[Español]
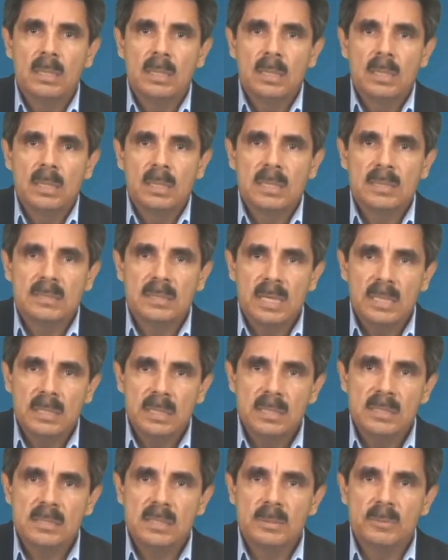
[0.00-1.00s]
La
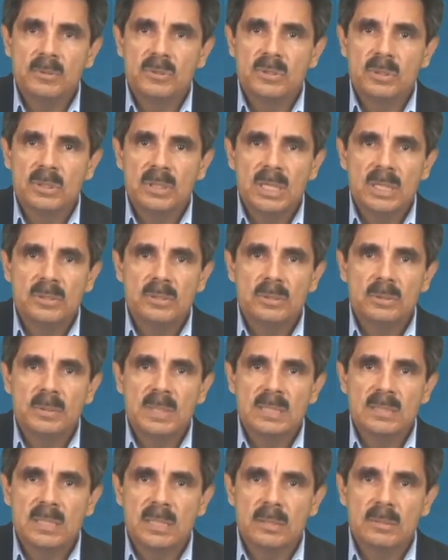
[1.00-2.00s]
extraña distribución de las
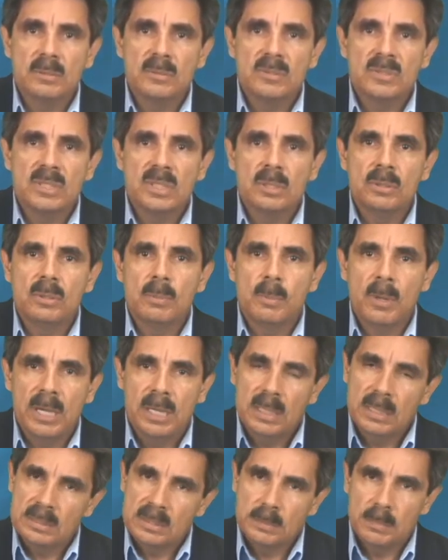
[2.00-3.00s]
lluvias trae consigo
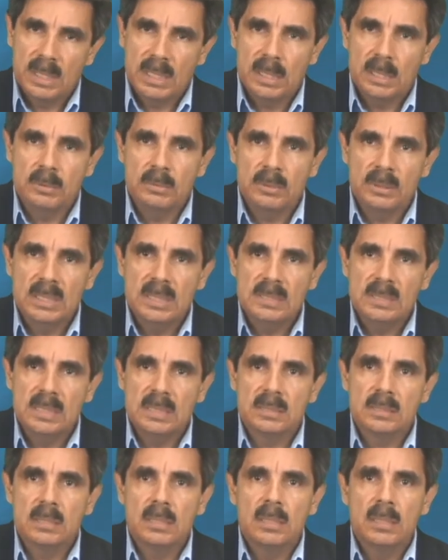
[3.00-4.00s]
buenas y malas
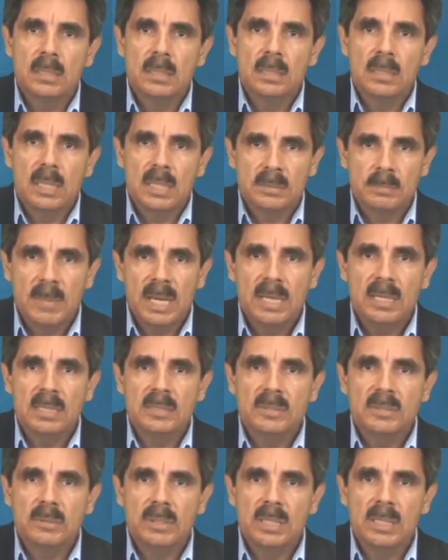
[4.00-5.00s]
noticias. Las
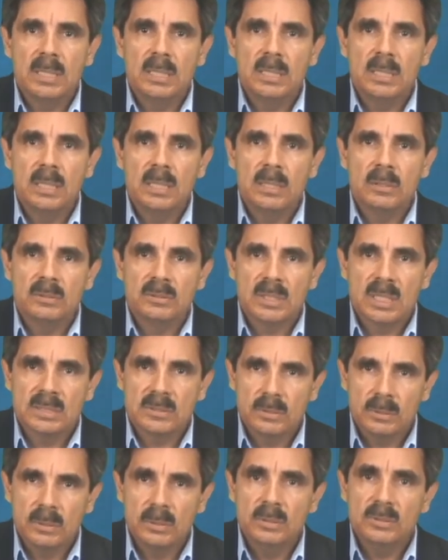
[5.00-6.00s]
malas se originan en los
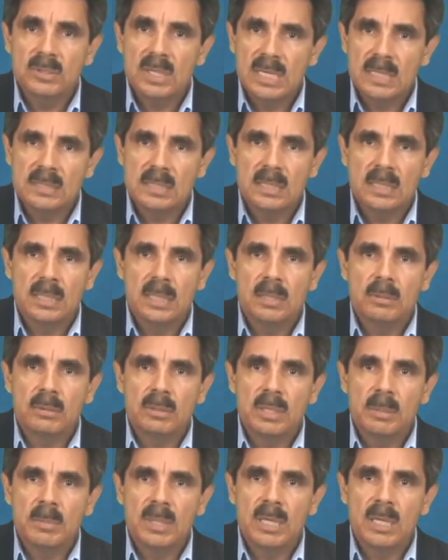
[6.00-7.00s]
trastornos que la sequía
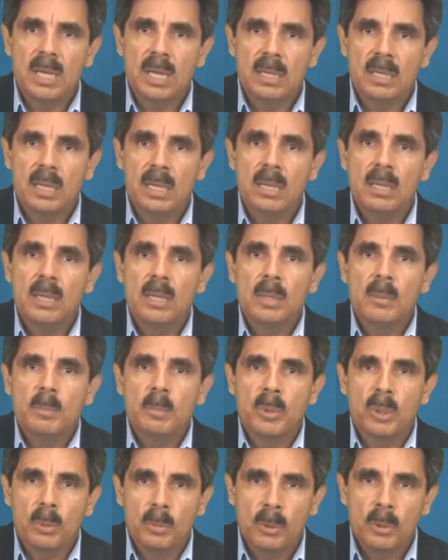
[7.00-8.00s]
norteamericana
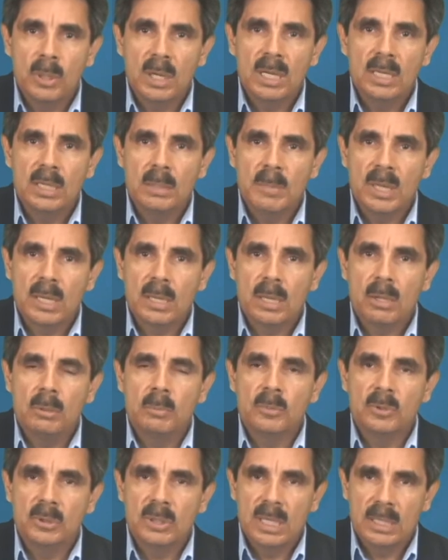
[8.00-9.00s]
provoca en el mercado
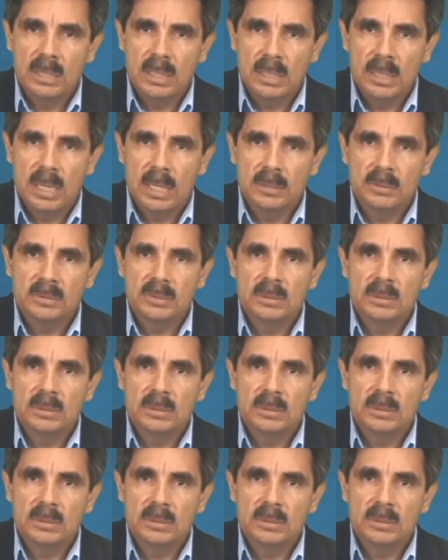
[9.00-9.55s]
mundial de granos.